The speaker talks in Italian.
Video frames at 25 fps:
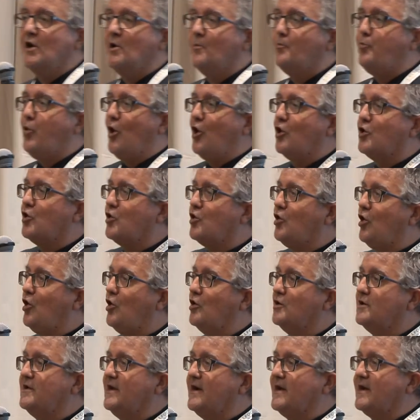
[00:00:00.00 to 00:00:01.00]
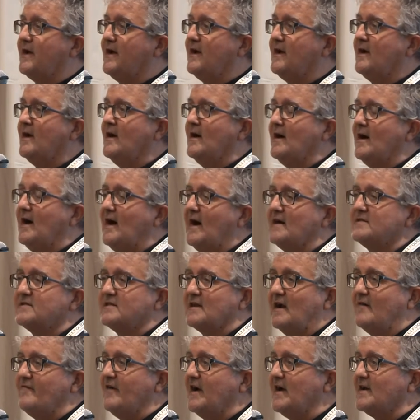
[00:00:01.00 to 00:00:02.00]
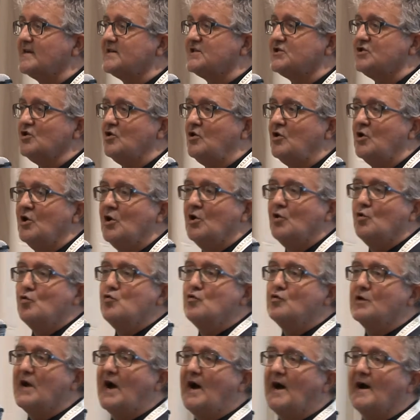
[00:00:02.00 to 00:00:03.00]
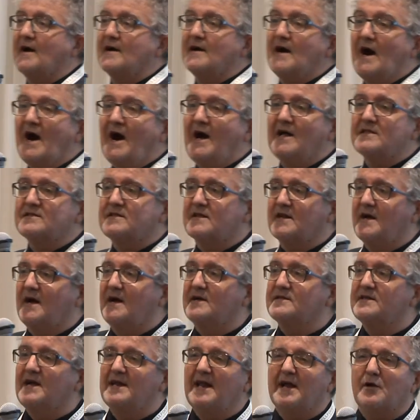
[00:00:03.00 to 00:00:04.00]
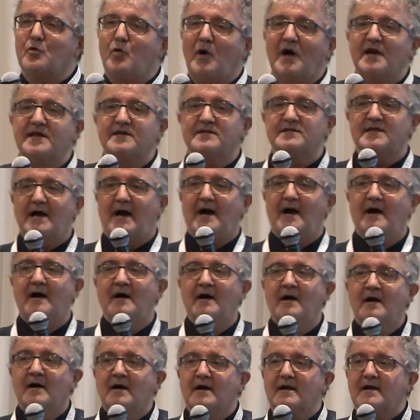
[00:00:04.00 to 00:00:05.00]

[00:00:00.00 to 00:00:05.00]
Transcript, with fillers: può cogliere attraverso un'altra delle qualità